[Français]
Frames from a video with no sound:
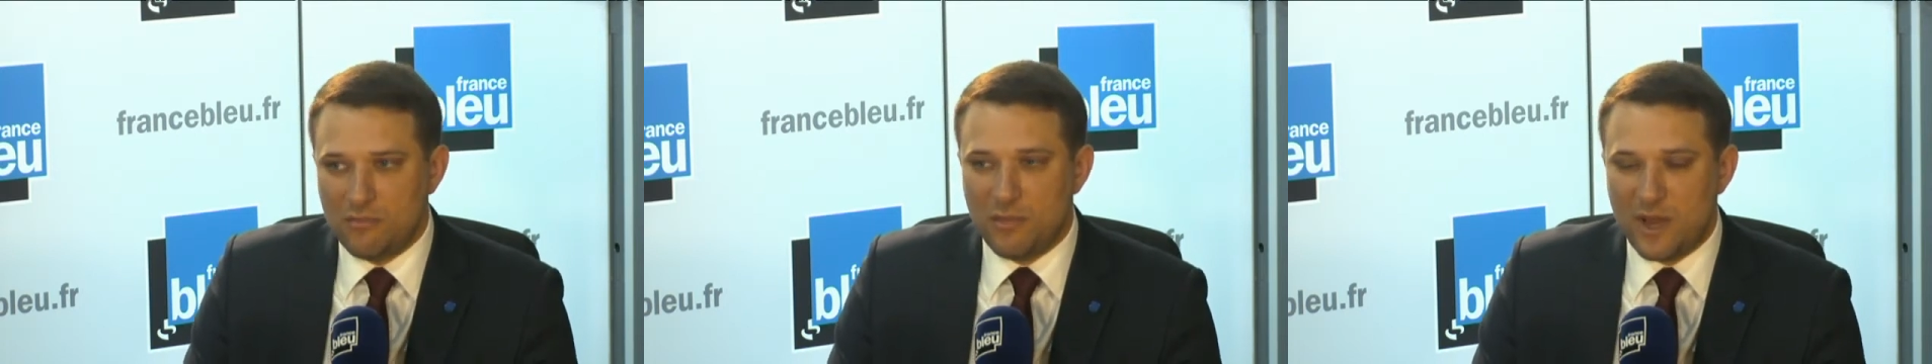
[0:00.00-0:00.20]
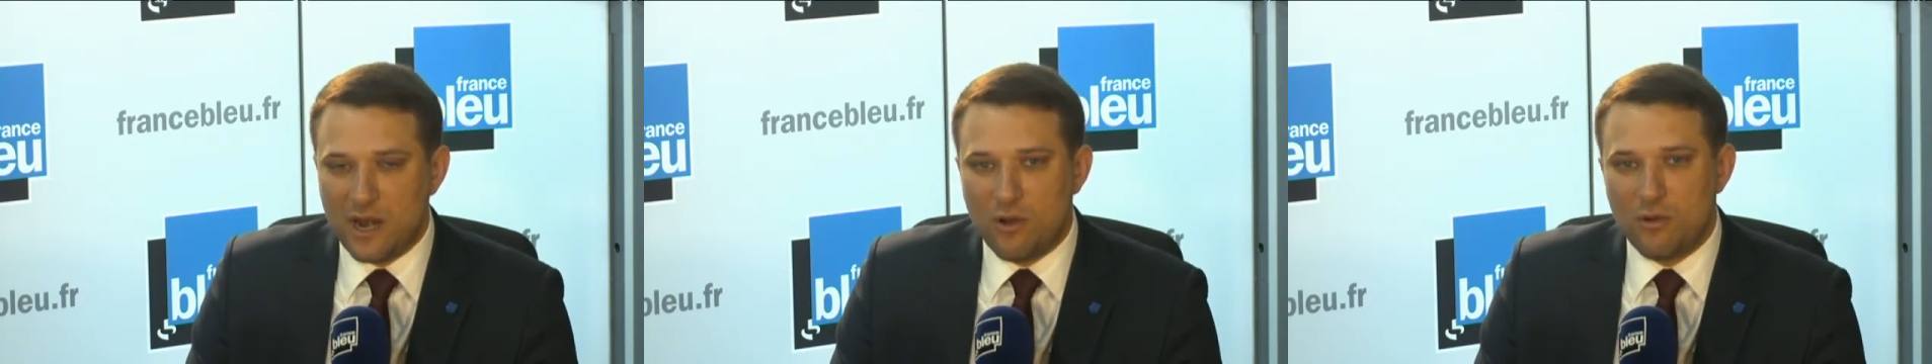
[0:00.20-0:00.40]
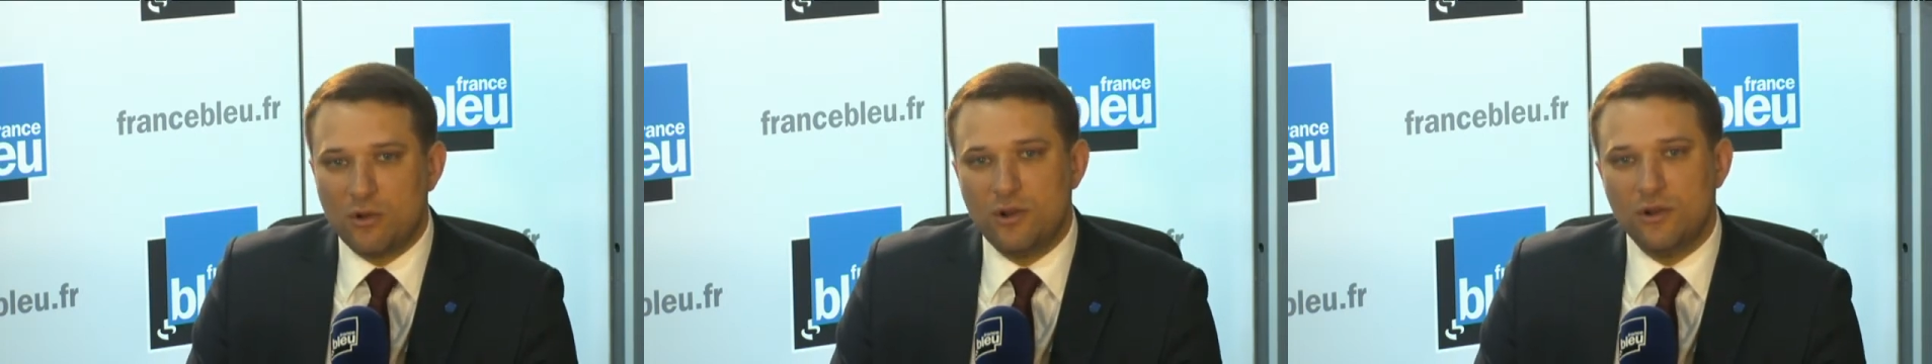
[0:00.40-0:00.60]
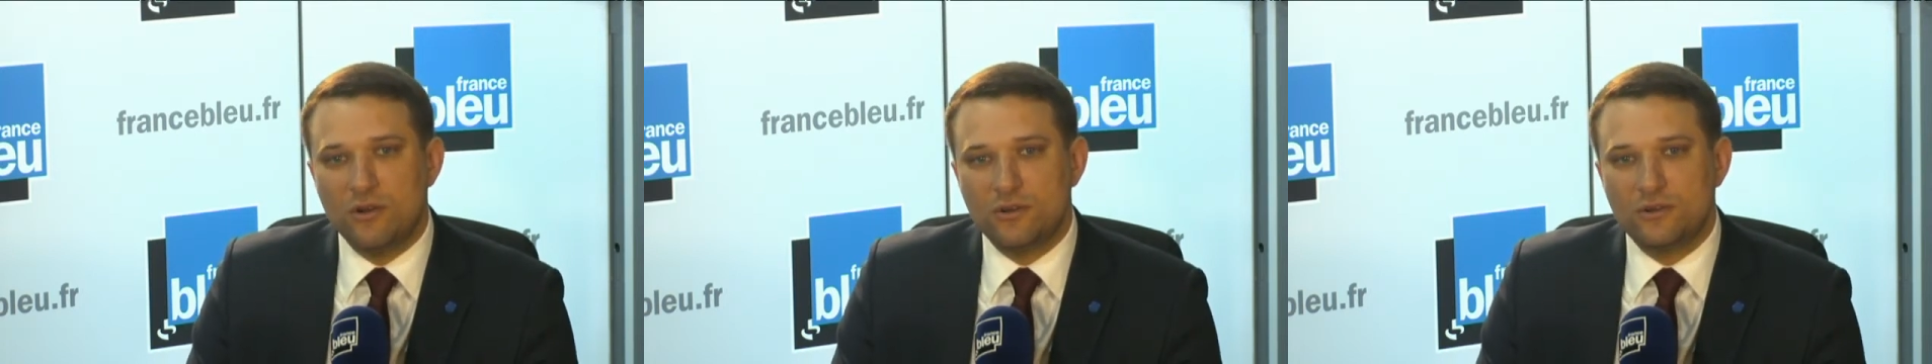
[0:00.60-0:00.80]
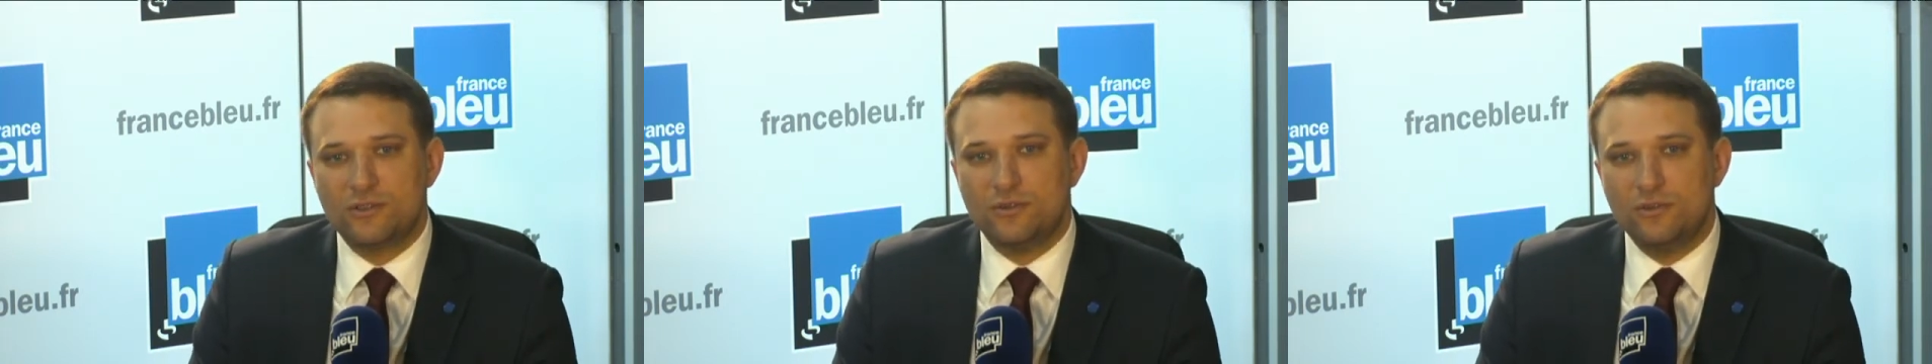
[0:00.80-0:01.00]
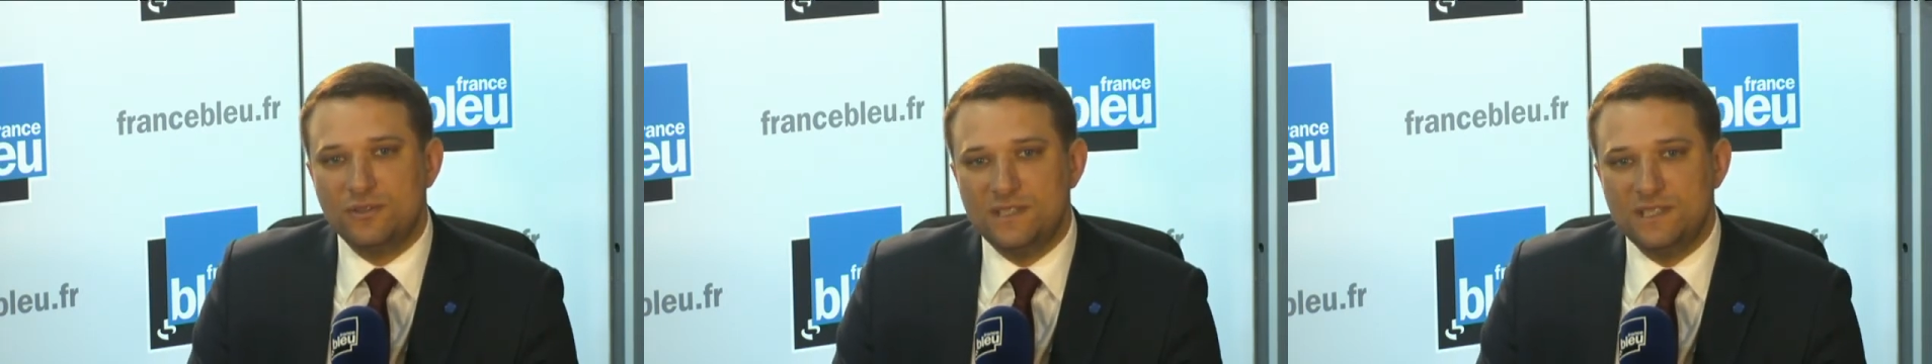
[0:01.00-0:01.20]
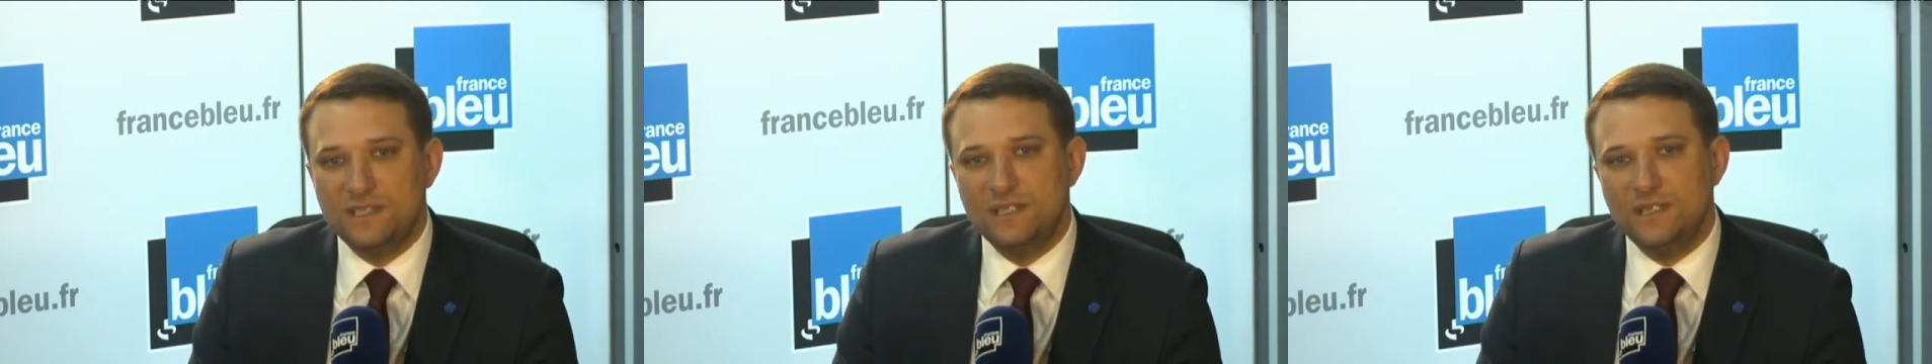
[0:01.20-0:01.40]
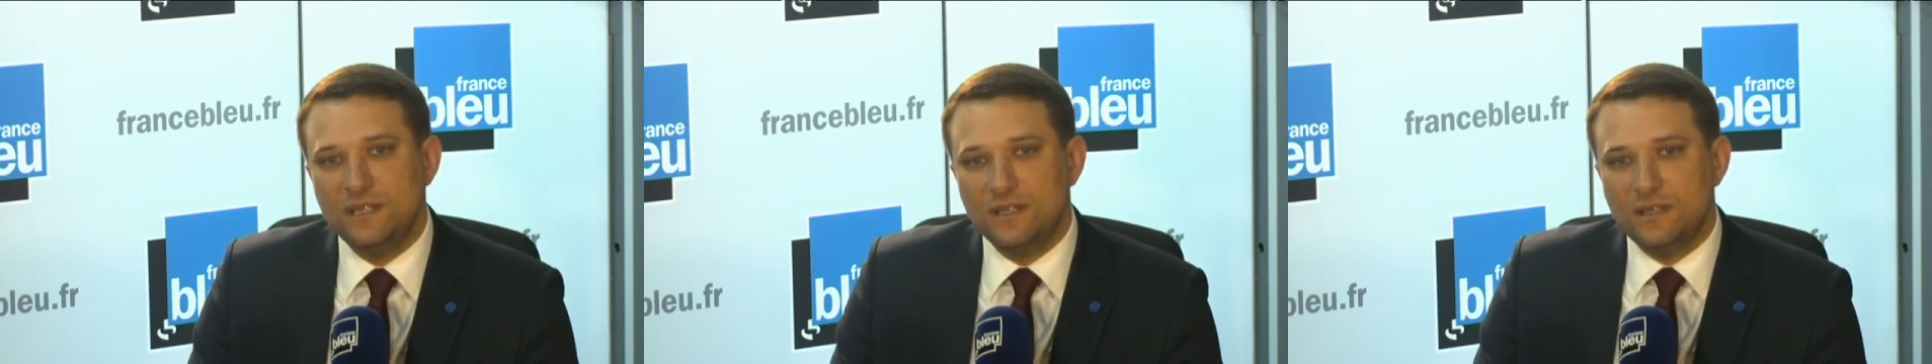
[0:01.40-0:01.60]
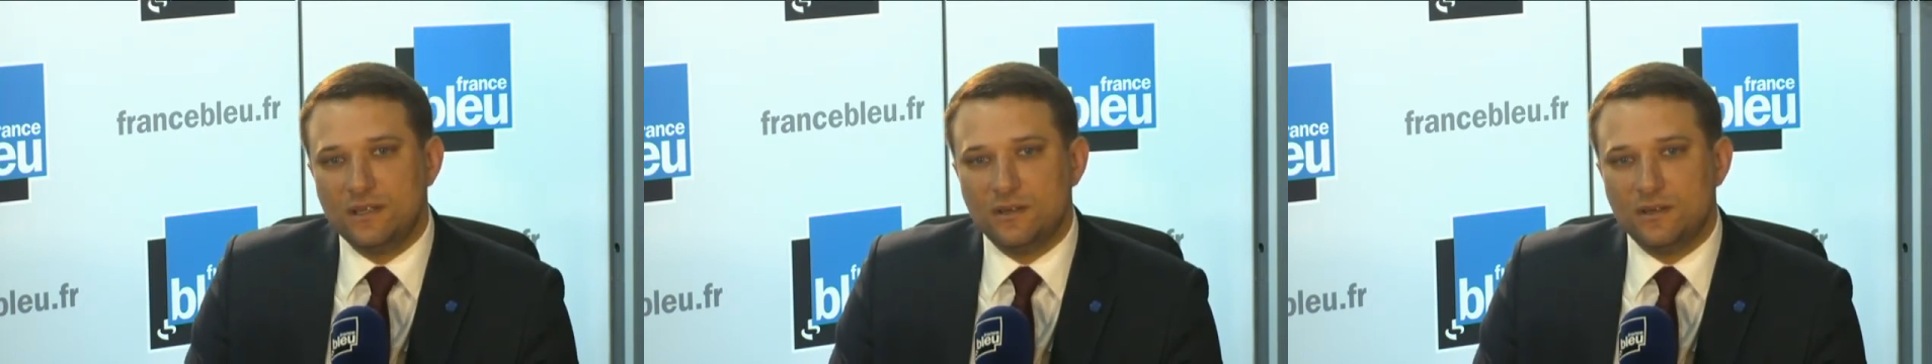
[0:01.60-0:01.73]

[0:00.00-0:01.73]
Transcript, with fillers: mais là encore, je le dis,